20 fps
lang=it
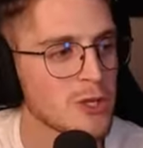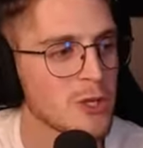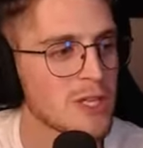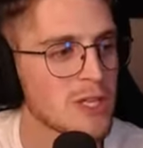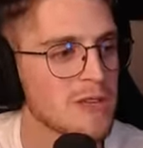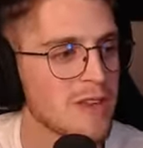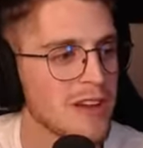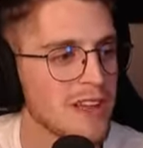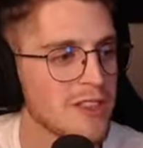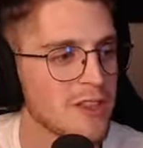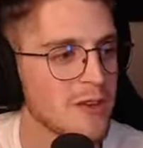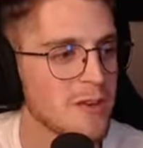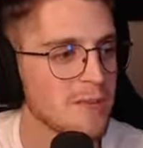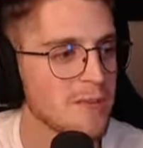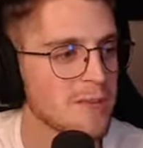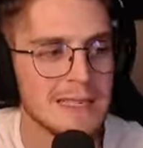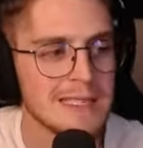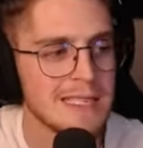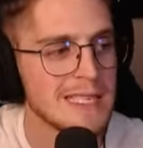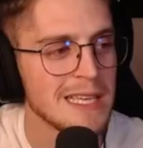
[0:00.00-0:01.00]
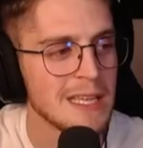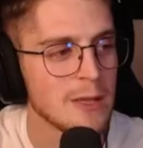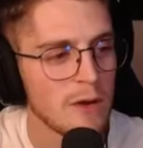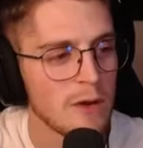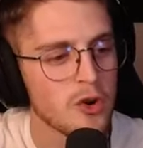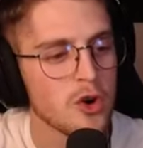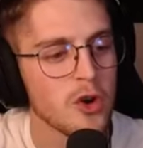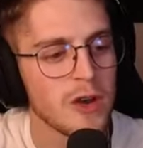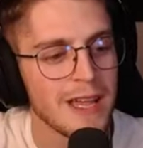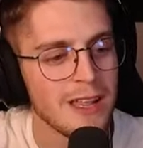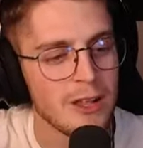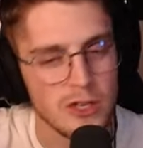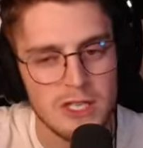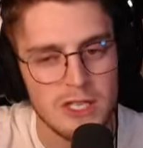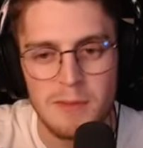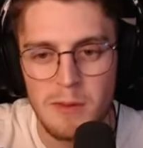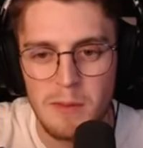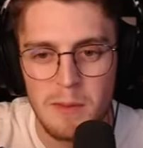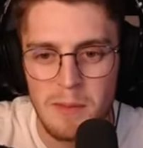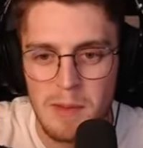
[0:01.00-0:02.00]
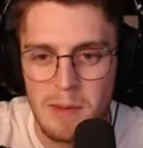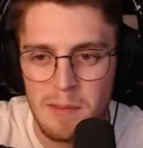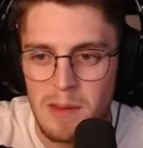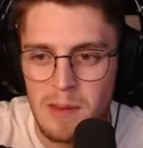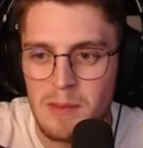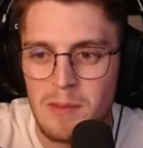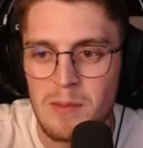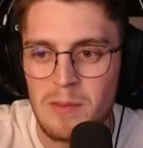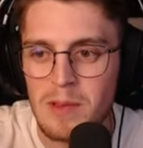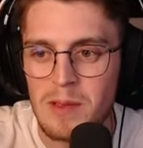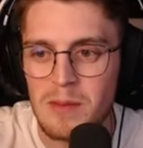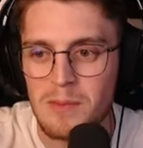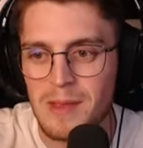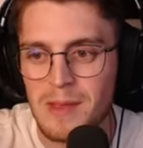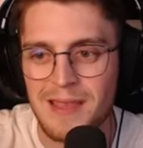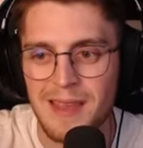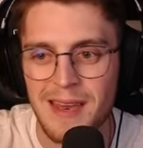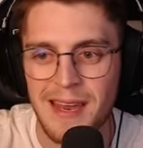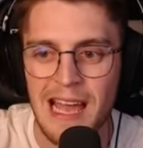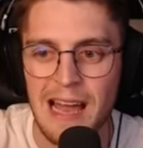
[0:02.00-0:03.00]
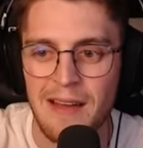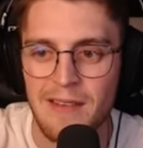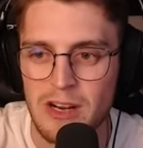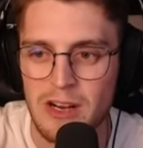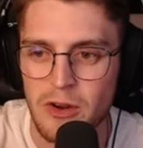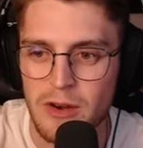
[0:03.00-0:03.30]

soddisfatto. Sì, sì, di nuovo coniglio. Sì, mi, mi, mi, mi, intrigava il